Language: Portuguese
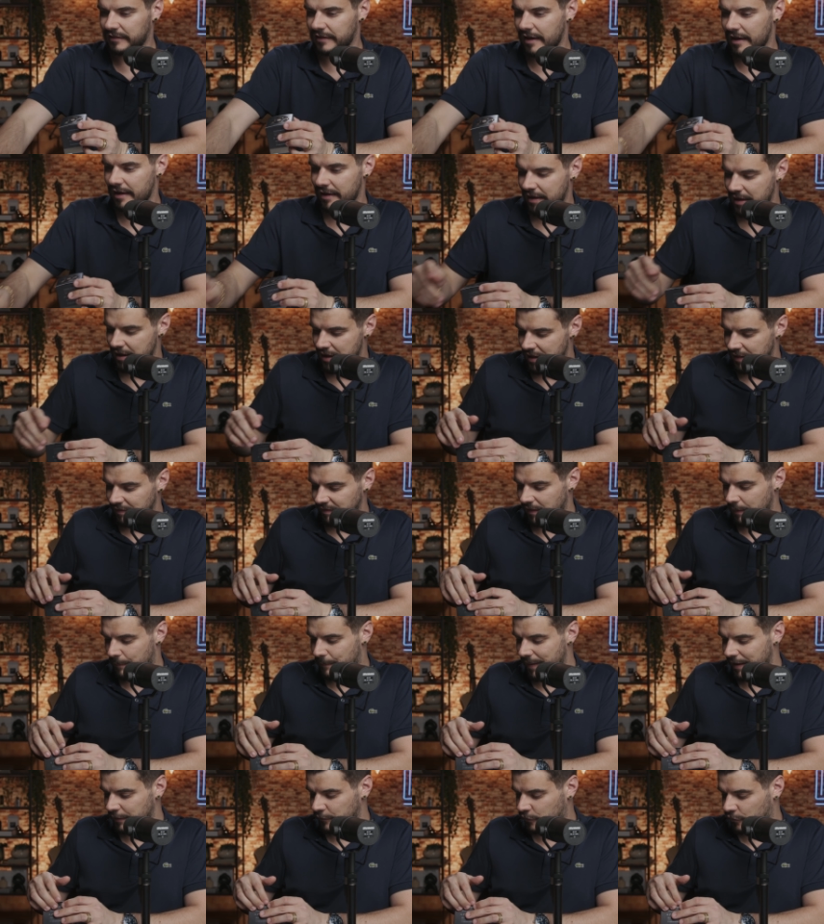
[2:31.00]
né?
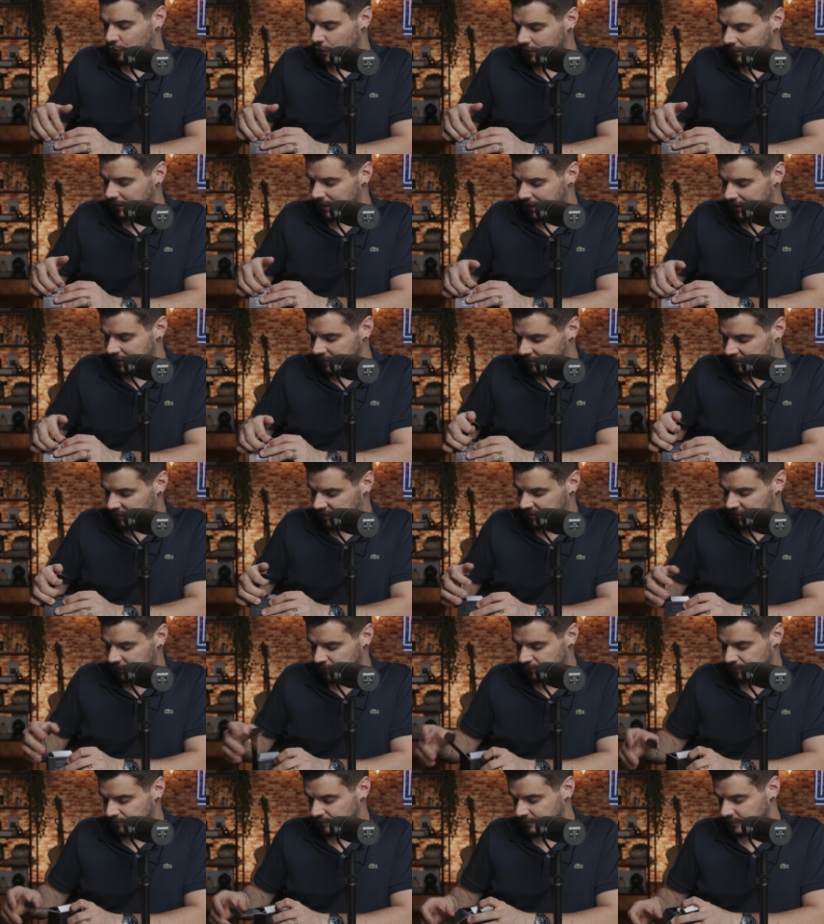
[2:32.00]
Depende só deles.
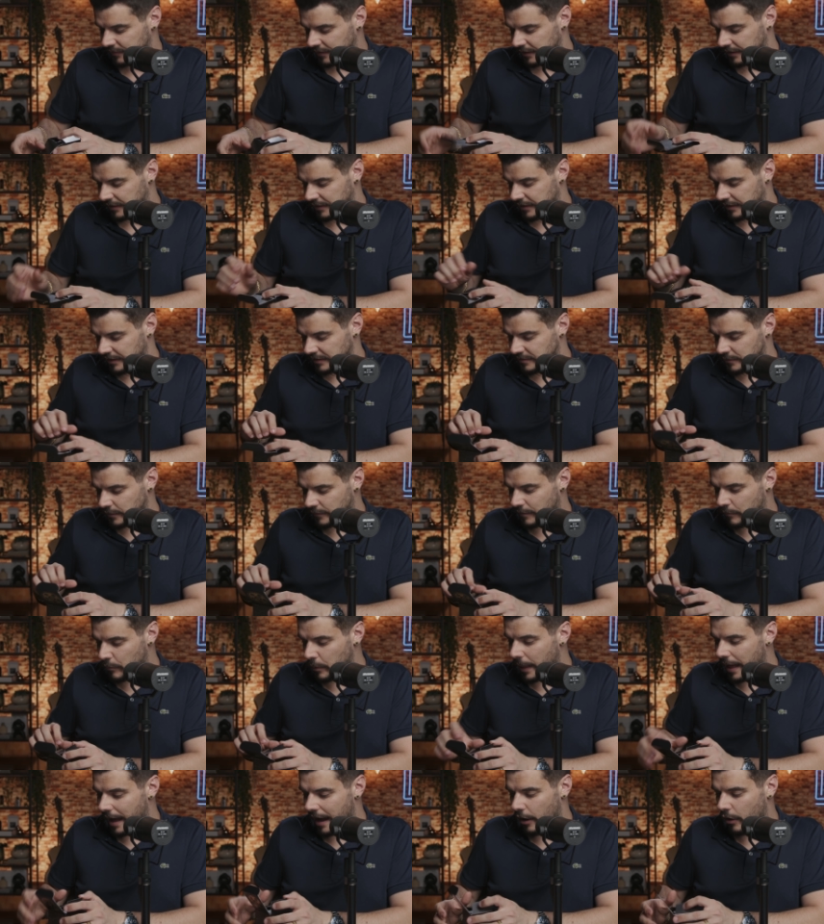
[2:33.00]
Então
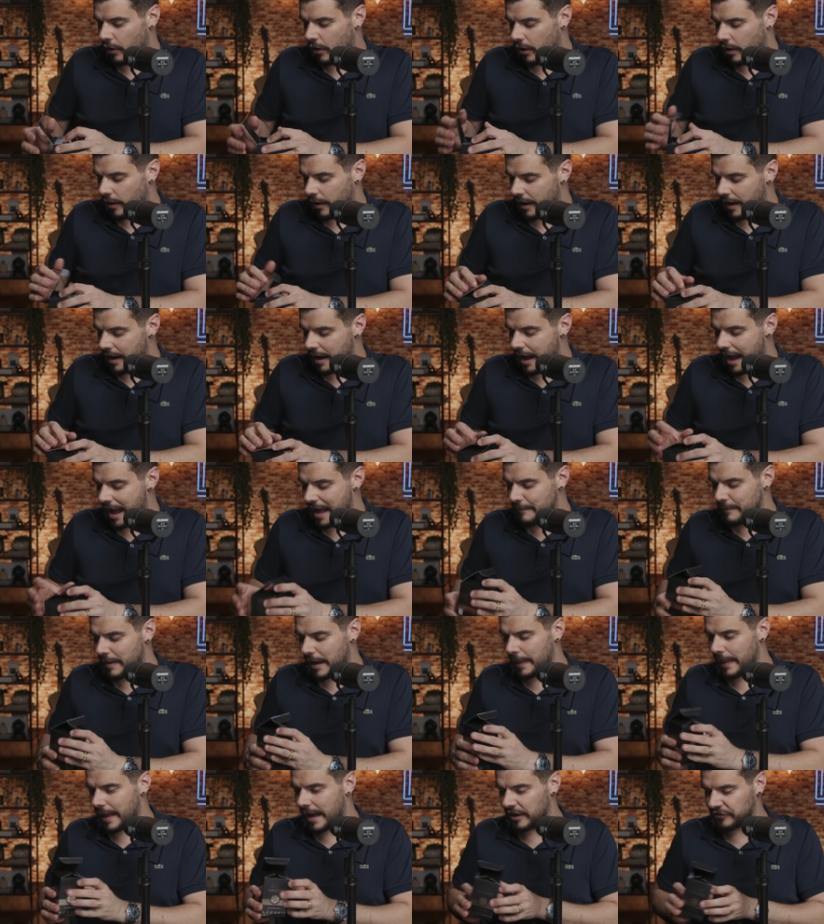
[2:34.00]
vamos lá, ó, a
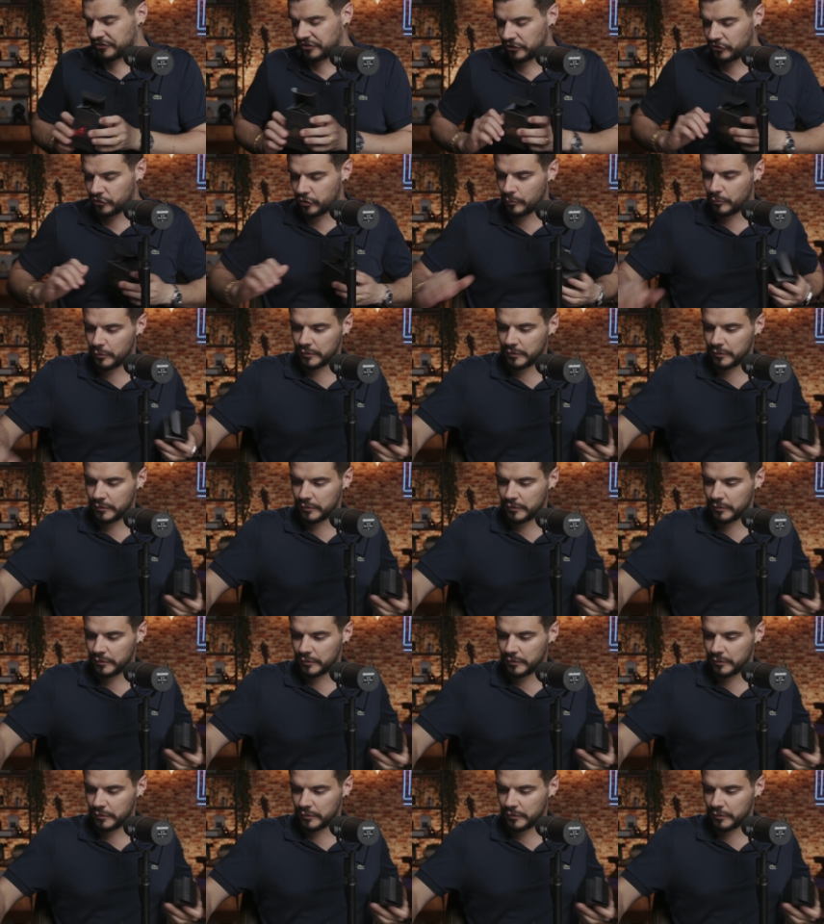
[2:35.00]
embalagem, deixa eu